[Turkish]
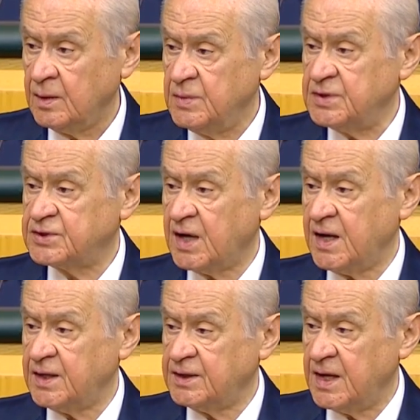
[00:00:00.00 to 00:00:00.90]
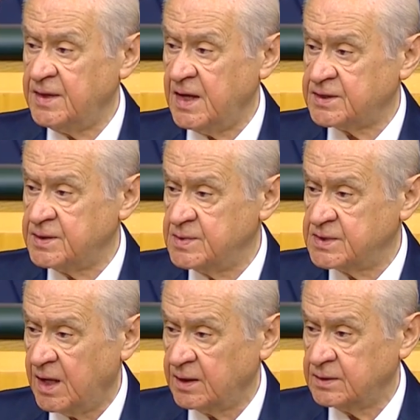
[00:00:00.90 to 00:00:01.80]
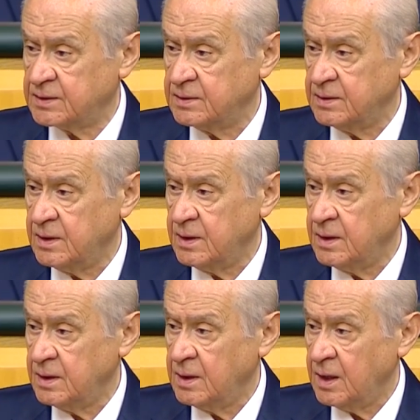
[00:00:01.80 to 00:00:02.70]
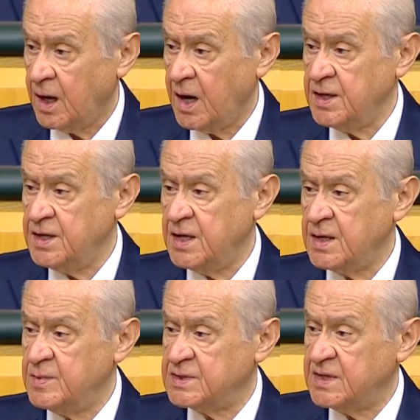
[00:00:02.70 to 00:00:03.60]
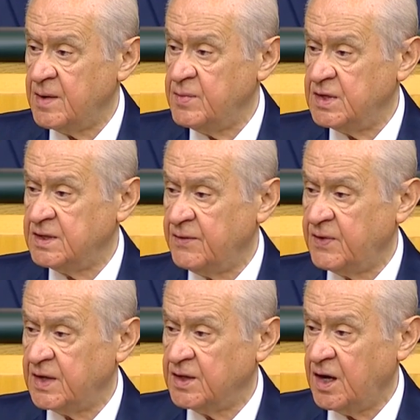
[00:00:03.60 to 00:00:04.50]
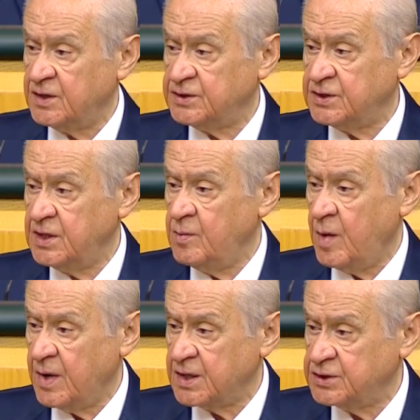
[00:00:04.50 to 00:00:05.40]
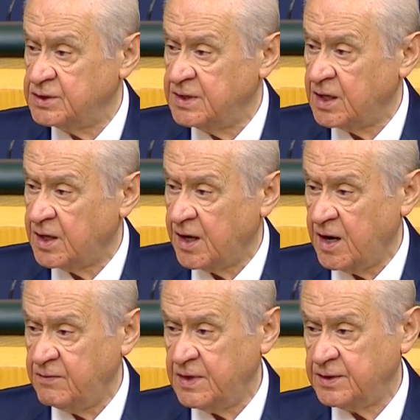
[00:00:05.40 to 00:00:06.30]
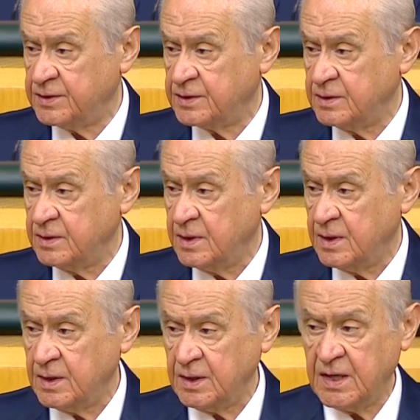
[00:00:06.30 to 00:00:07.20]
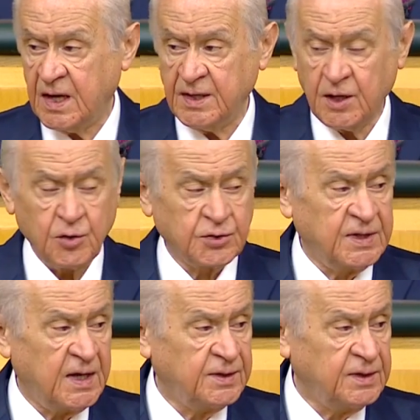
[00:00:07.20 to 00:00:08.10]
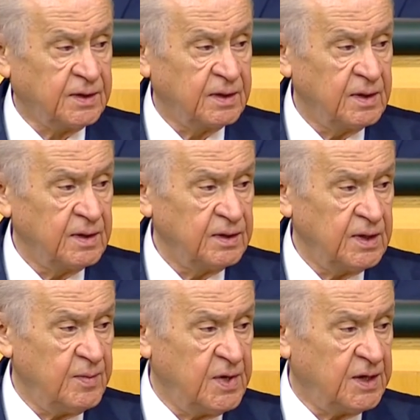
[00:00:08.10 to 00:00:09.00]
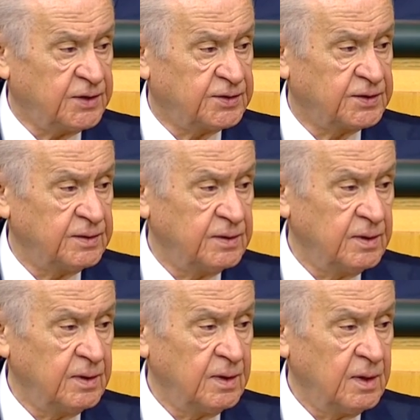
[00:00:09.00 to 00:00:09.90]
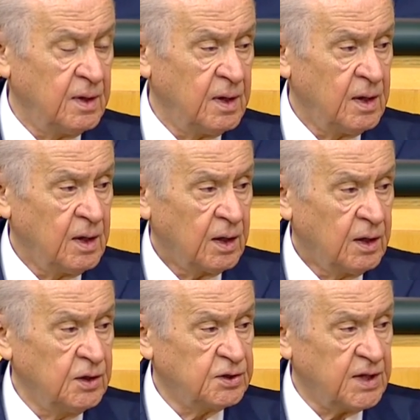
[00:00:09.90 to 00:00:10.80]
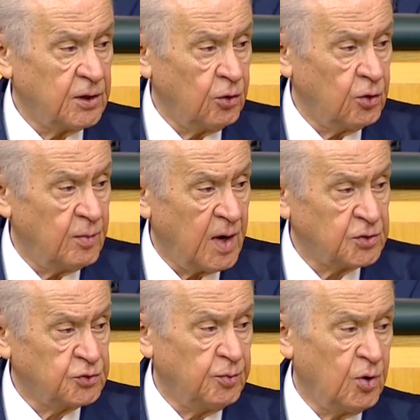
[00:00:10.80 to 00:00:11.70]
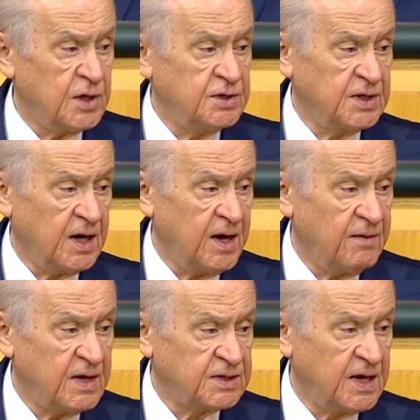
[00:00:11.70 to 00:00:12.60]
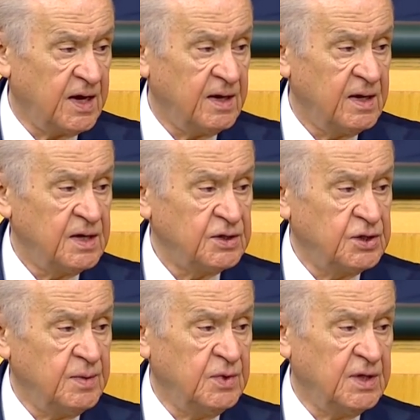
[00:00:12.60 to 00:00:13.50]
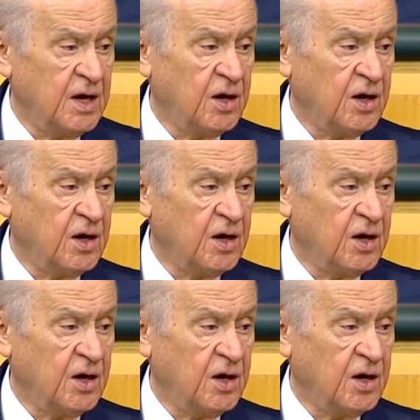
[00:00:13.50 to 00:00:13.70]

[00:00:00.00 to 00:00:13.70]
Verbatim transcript: Biz tarihten dersimizi aldık. Aynı yerimizden bir defa daha ısırılmamak için de karar verdik. İrade gösterdik, yemin ettik. Kılıçdaroğlu mahcup olacağı hevese şimdiden